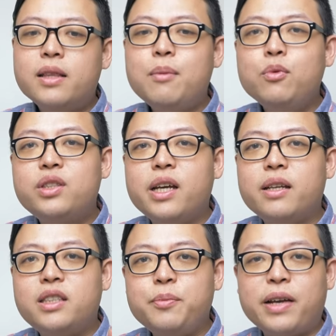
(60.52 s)
但目
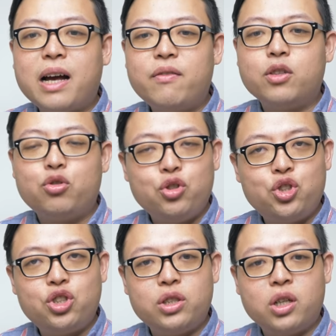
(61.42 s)
前精品咖啡的趋
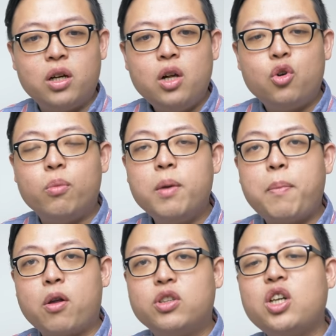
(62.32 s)
势呢，我们会
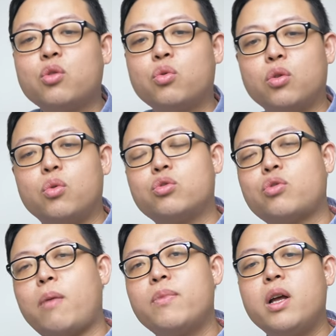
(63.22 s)
保留较多的果
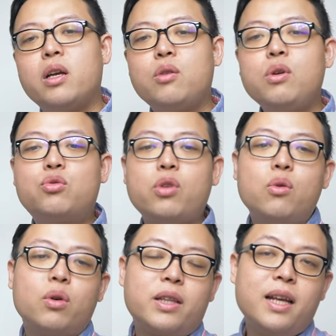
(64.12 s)
酸。因为水
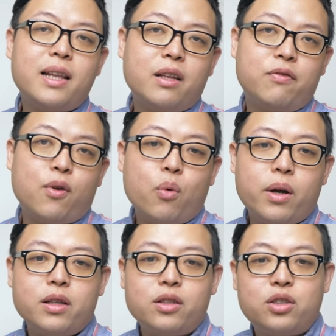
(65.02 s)
果天然的风
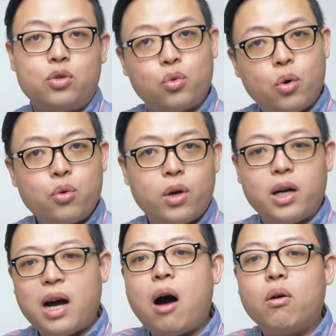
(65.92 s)
味呢是多元
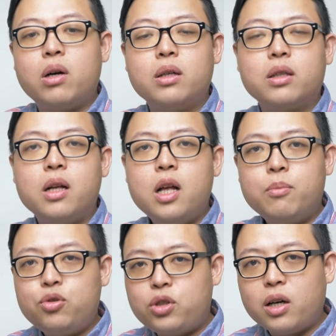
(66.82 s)
而好喝的，
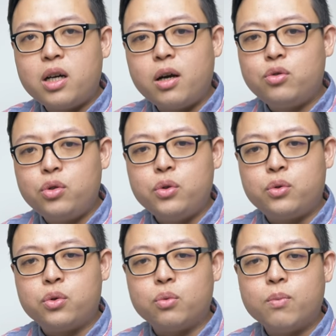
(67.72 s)
不需要刻意去
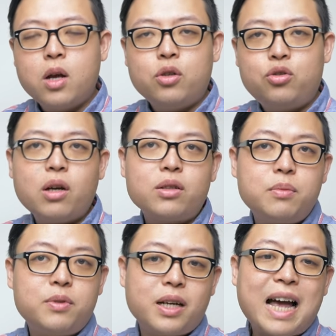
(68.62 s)
除，需要
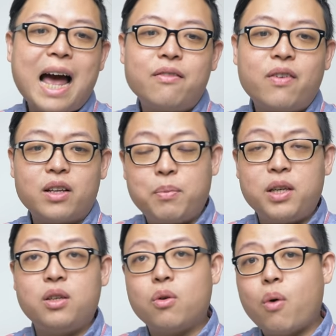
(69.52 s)
是比较开放的
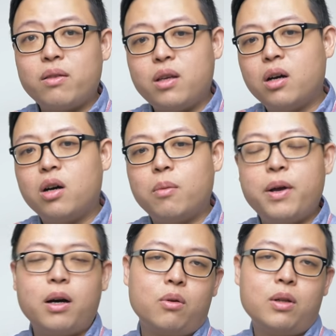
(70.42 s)
品饮观念哈，不
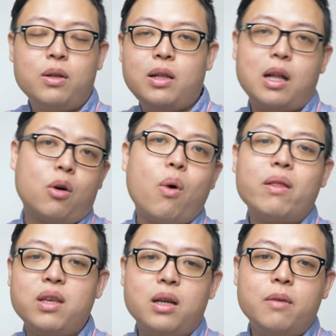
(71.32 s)
要老
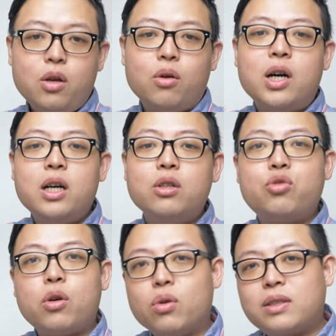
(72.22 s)
观念了，用喝
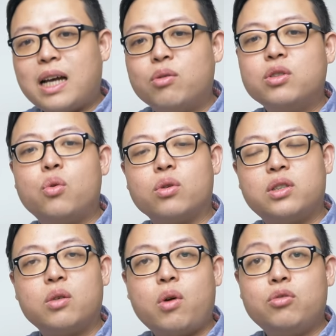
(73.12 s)
水果茶或是果
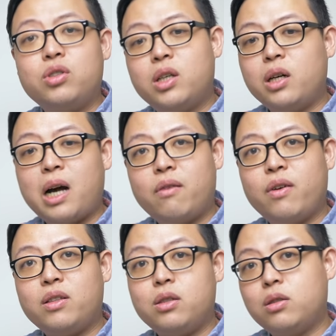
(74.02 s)
汁的观念去喝咖
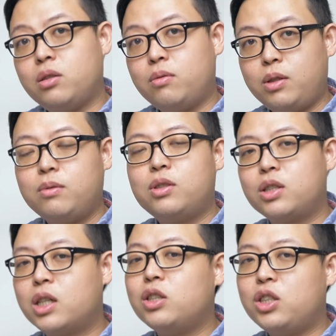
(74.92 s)
啡，其实是
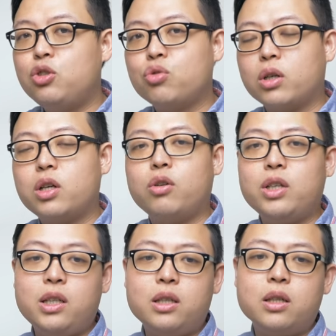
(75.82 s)
更精准更有意
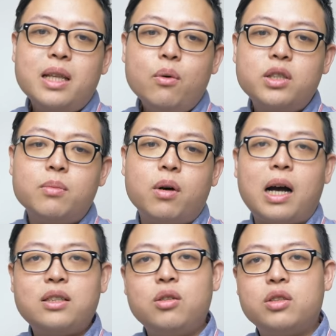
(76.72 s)
义的。那为什么
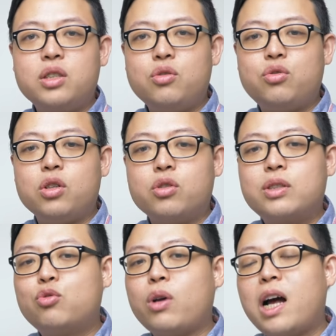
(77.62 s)
还是有些人觉得
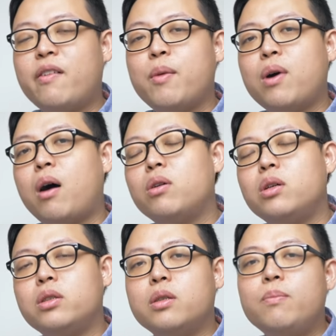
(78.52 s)
酸咖啡不好
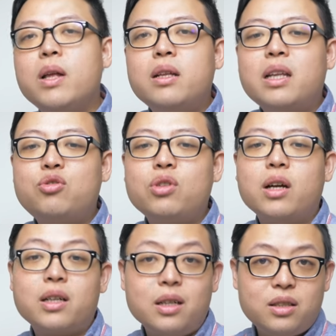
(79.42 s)
喝呢？那需
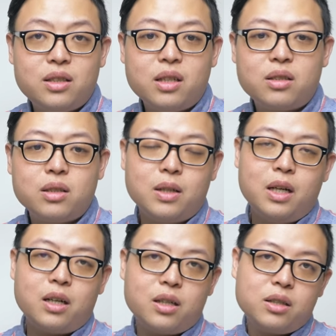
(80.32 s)
要个人经验是，
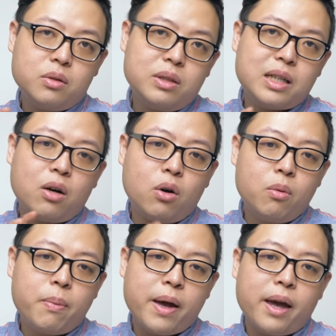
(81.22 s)
可能是在烘
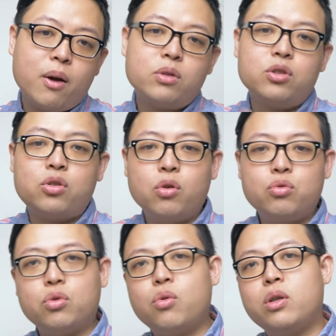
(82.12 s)
焙或是冲
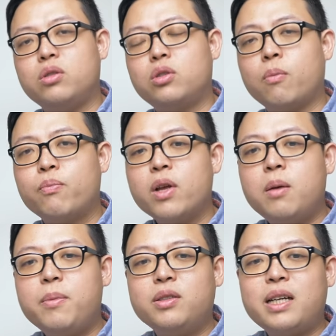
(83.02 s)
煮过程之中，
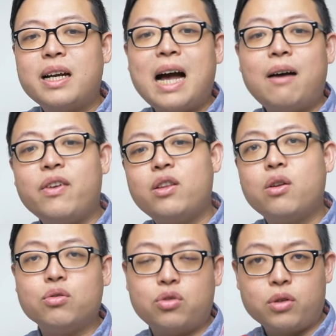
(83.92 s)
没有将咖啡
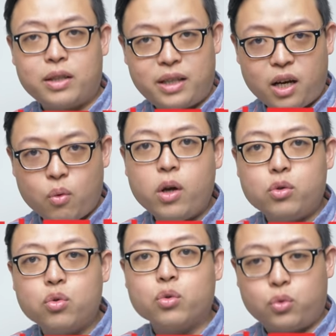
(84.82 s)
豆中的甜味
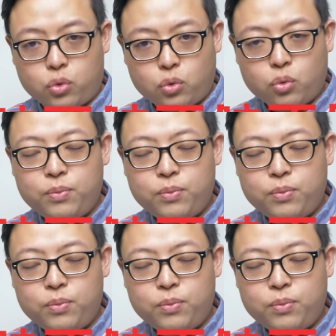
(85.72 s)
做足，